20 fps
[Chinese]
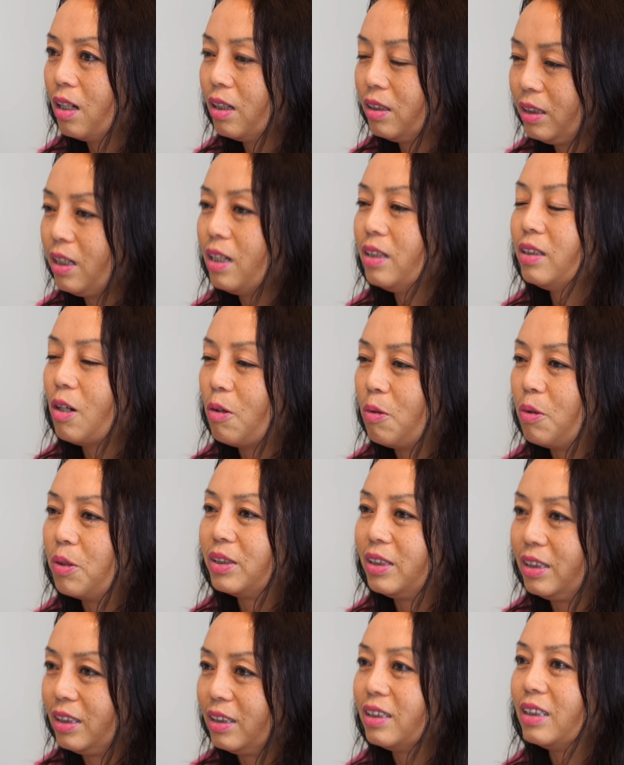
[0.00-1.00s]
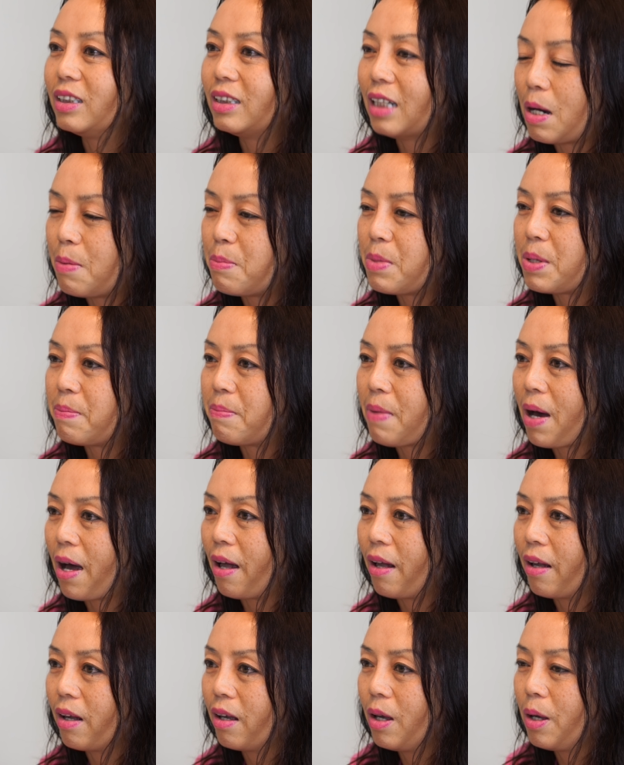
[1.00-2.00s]
现在我其实才明白，
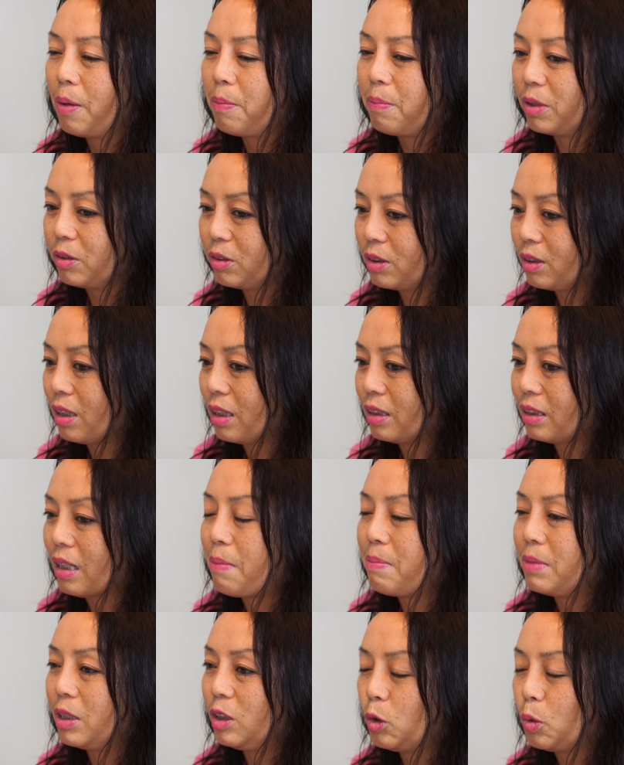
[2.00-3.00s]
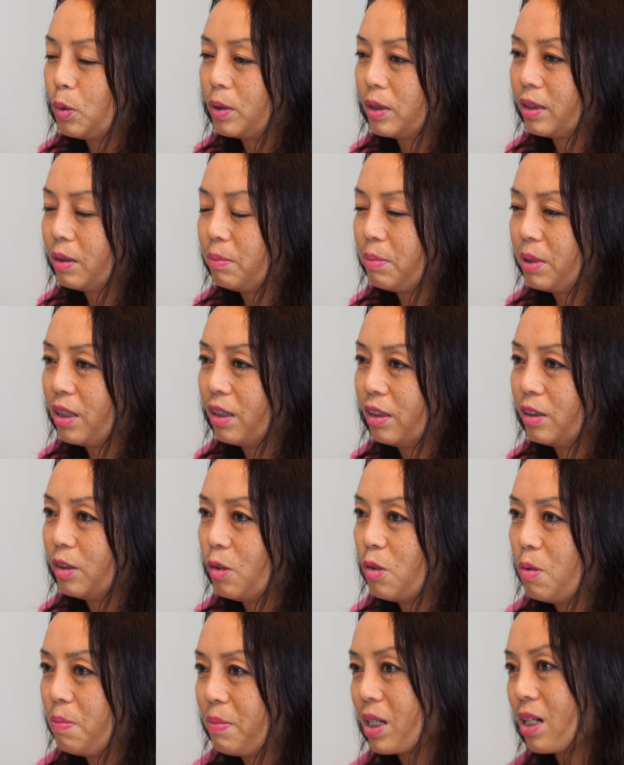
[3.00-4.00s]
比如说在咱们做视频的
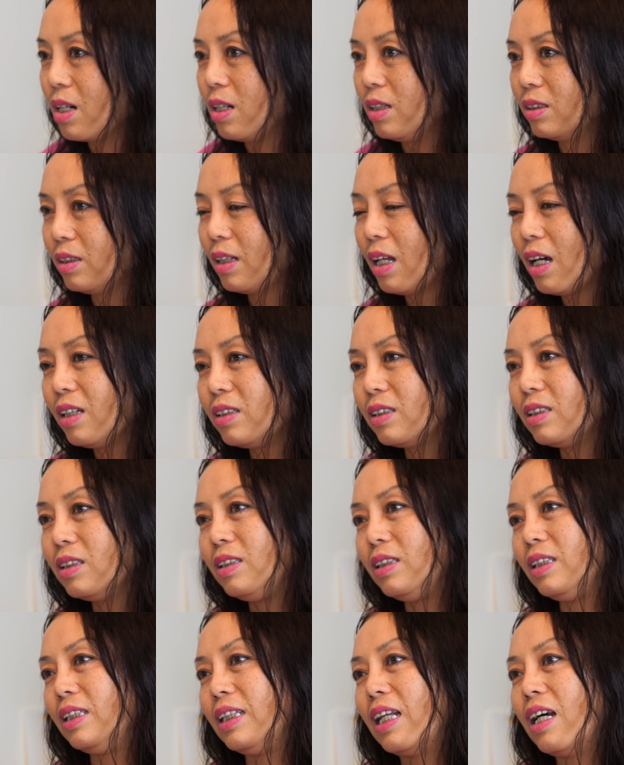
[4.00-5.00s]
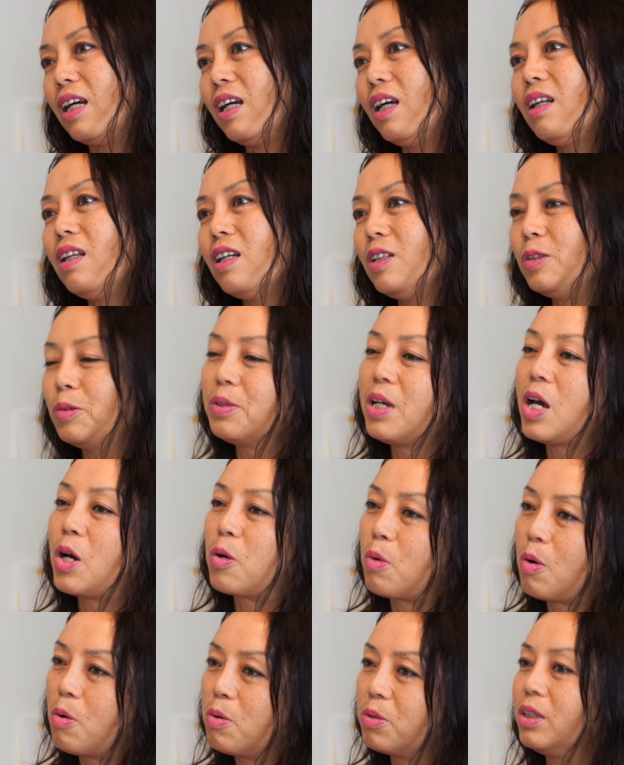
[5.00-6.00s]
时候，我们肯定是带自己的那种
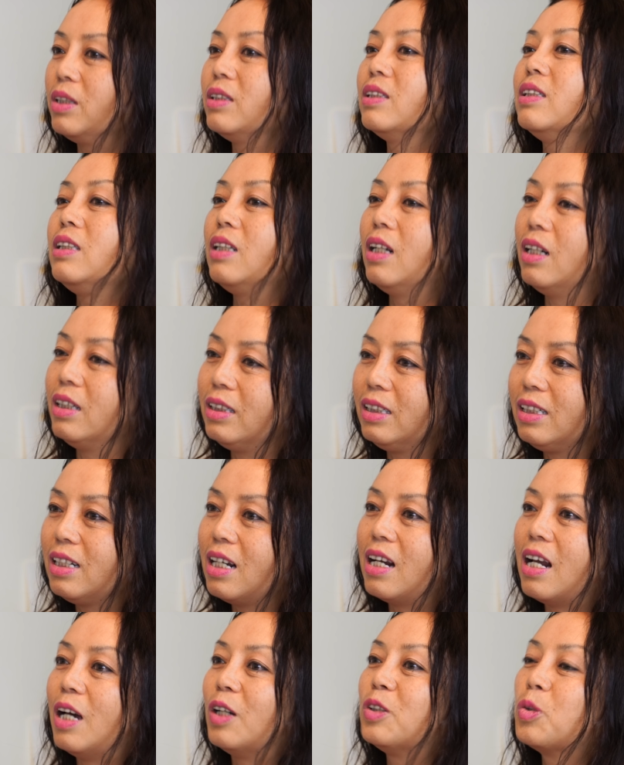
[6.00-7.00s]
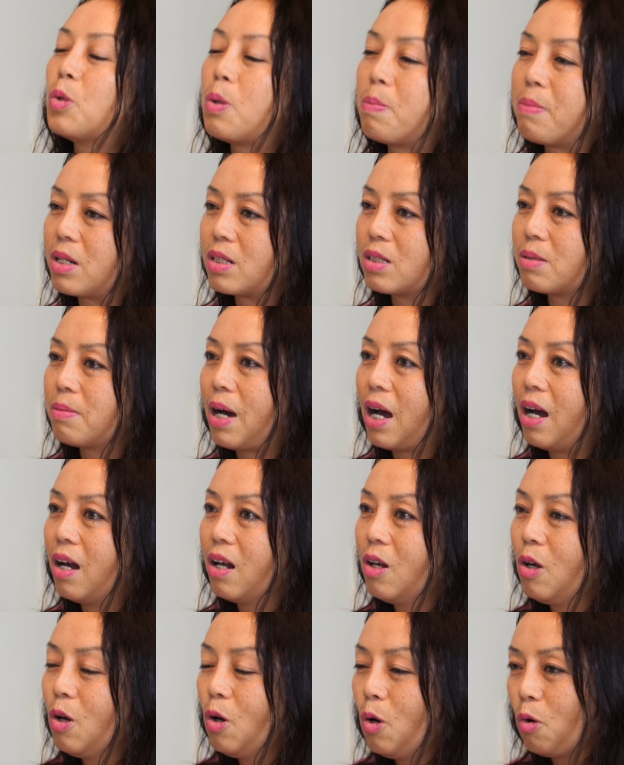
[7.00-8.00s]
眼光或者自己的经验来做嘛，是吧？
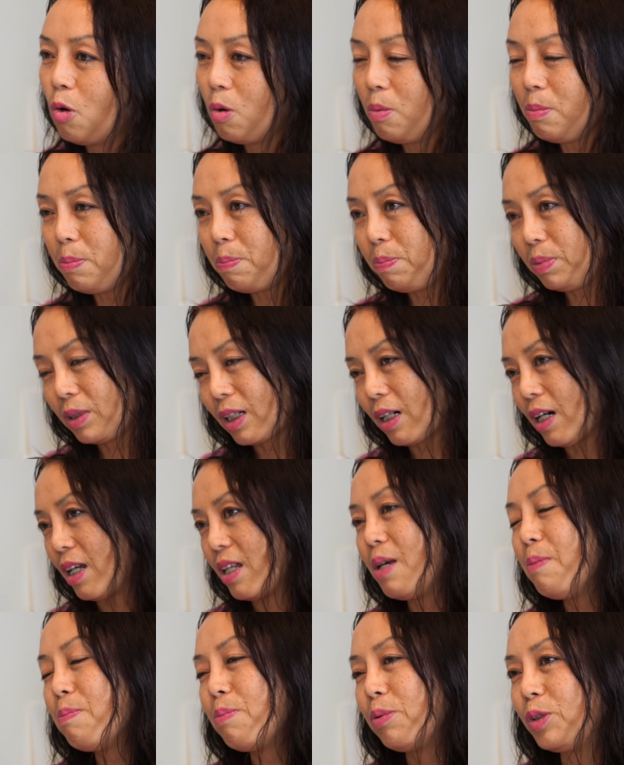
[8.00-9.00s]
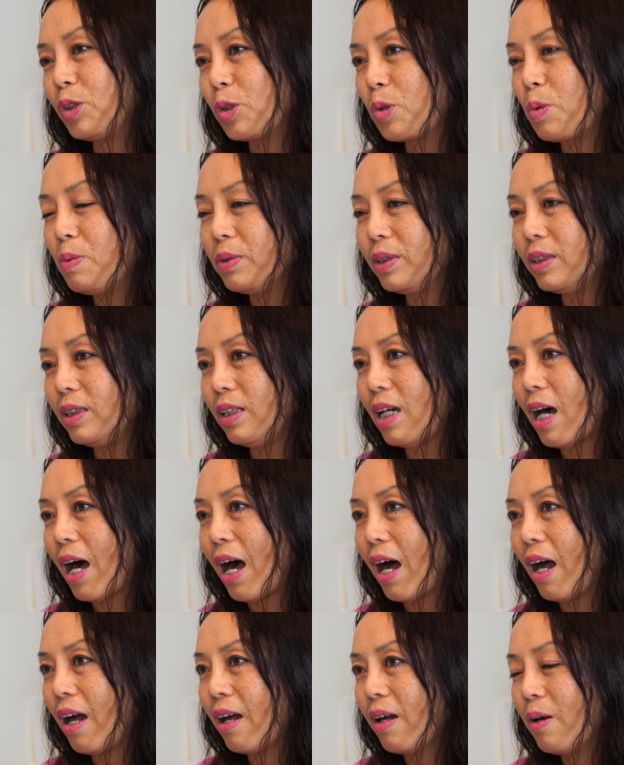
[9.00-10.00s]
嗯。我们肯定不是工资
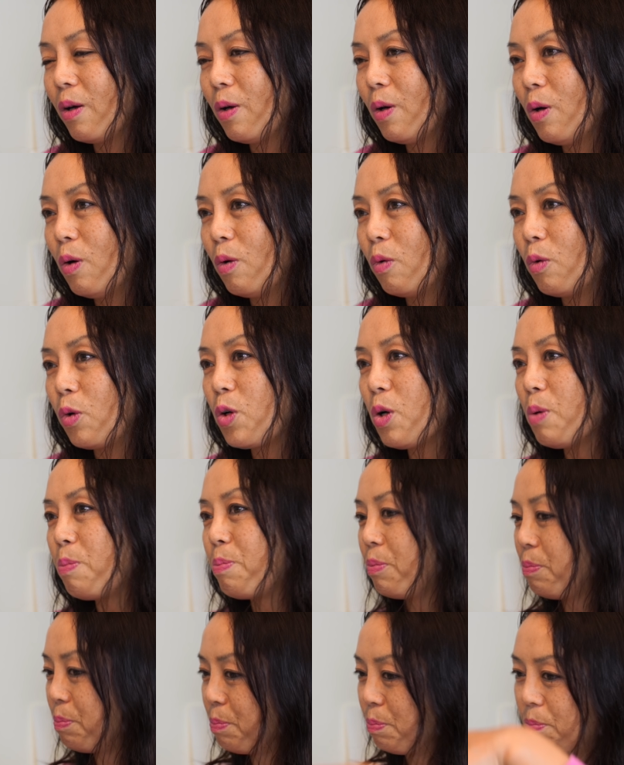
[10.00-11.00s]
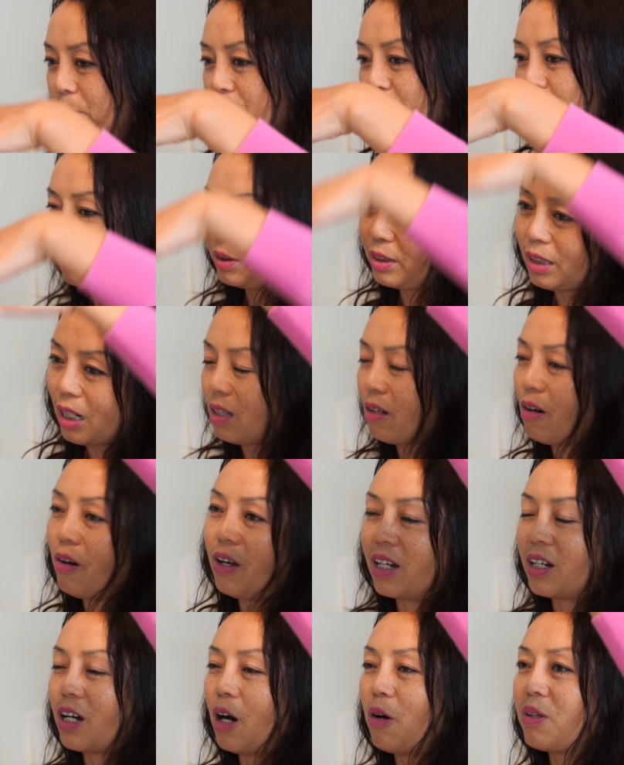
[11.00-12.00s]
呀，我又没有站到
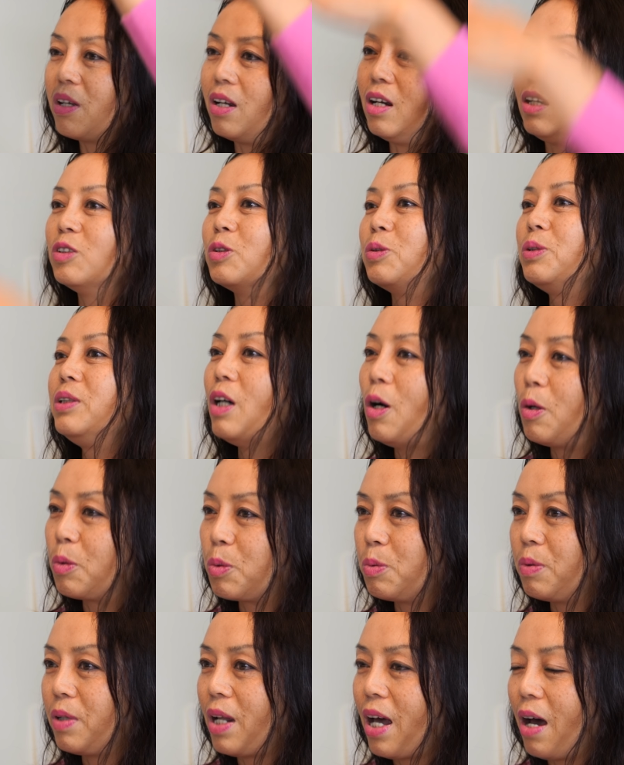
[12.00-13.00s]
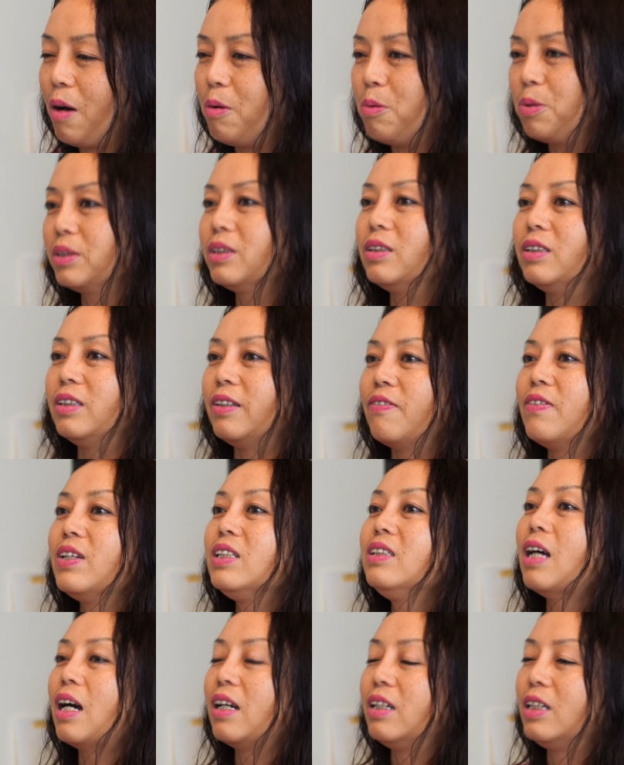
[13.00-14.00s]
很高的那种角度来，我只是
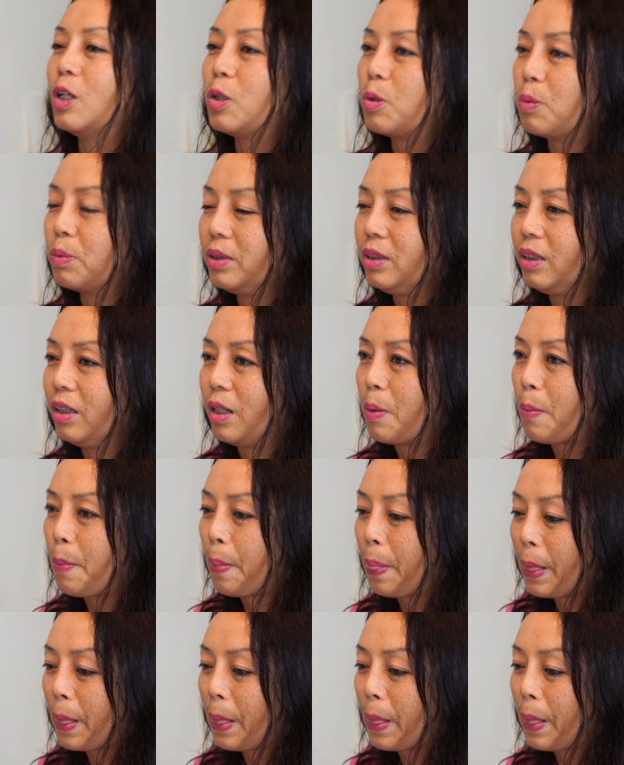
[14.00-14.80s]
分享一些东西。